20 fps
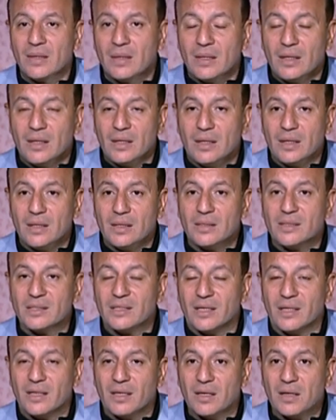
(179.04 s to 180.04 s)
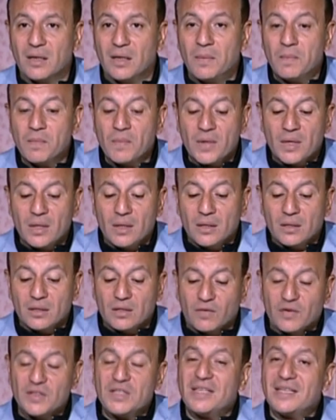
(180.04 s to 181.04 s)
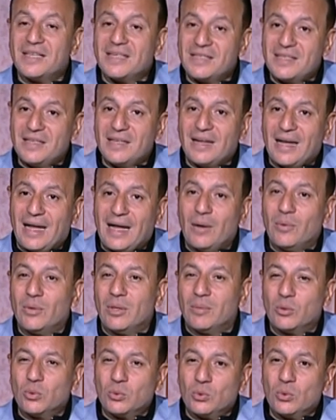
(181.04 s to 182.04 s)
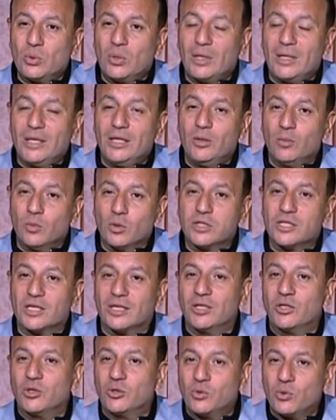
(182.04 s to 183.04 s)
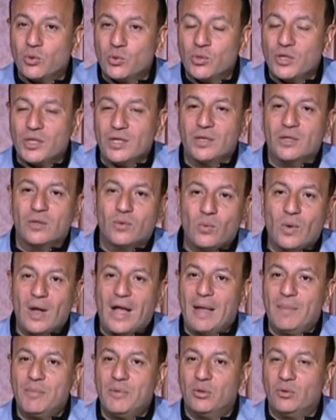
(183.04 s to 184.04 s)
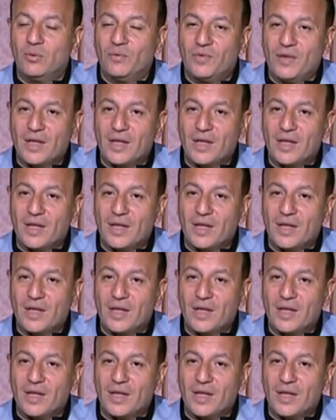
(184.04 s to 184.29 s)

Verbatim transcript: آه، للسيارة تفاصيل كثيرة حول موضوع الملصق الإلكتروني وأهميته في